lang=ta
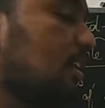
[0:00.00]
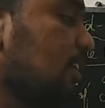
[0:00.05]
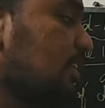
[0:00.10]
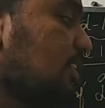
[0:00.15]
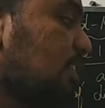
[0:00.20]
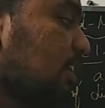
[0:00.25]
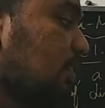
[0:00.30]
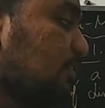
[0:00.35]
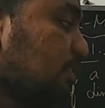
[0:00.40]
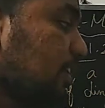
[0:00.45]

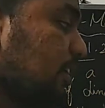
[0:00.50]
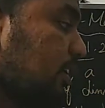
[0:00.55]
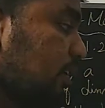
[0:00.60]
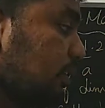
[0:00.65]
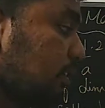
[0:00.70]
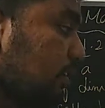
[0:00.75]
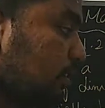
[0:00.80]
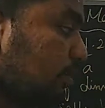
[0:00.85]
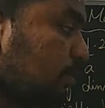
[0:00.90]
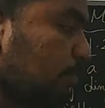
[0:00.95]
லென்த் ஆஃப் த
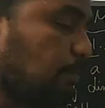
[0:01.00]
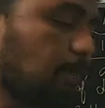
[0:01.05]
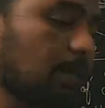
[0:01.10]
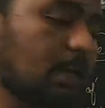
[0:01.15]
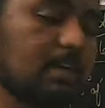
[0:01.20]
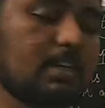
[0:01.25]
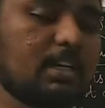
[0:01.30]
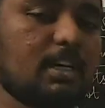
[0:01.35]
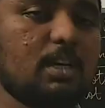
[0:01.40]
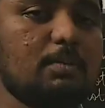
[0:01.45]

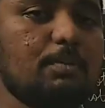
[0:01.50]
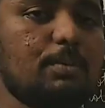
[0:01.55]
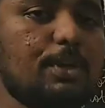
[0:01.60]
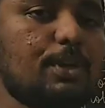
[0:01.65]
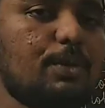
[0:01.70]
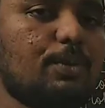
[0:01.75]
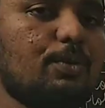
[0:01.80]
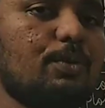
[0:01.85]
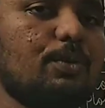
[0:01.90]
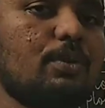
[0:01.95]
பிளாட்
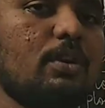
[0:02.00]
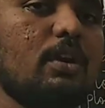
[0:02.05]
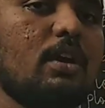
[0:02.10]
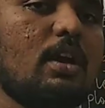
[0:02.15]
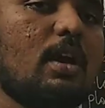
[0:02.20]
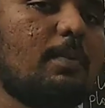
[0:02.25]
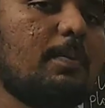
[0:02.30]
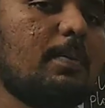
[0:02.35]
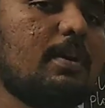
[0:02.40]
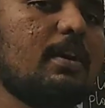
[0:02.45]
கண்டுபிடிக்கணும்
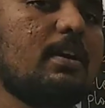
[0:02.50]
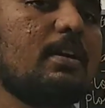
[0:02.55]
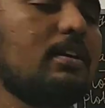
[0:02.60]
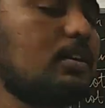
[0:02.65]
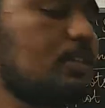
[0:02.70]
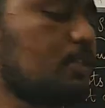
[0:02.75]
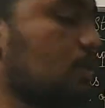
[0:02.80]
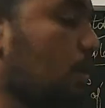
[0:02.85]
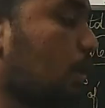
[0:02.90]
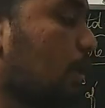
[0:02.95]
அப்படின்னா
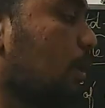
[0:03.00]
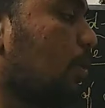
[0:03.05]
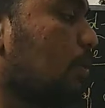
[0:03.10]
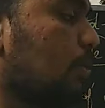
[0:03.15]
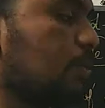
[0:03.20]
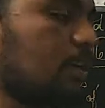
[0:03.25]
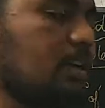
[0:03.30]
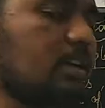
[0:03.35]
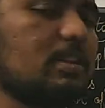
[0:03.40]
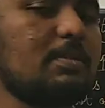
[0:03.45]
ஸ்கொயர்
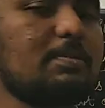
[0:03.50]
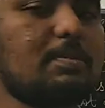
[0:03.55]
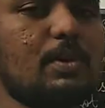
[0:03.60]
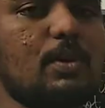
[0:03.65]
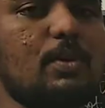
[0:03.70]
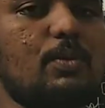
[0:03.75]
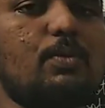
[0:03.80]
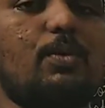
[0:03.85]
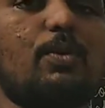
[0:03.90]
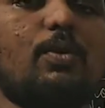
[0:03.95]
ரூட் எடுத்து
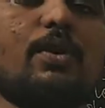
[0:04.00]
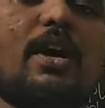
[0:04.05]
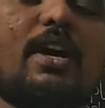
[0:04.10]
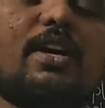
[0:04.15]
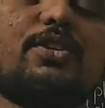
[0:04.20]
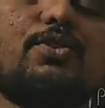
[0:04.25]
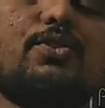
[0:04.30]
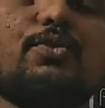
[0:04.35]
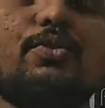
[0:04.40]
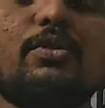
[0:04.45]
பண்ணுவோம்
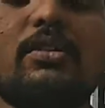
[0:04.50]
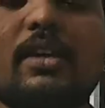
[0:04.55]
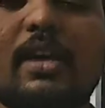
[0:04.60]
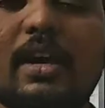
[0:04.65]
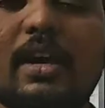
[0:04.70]
ஆஸ் யூஷுவல்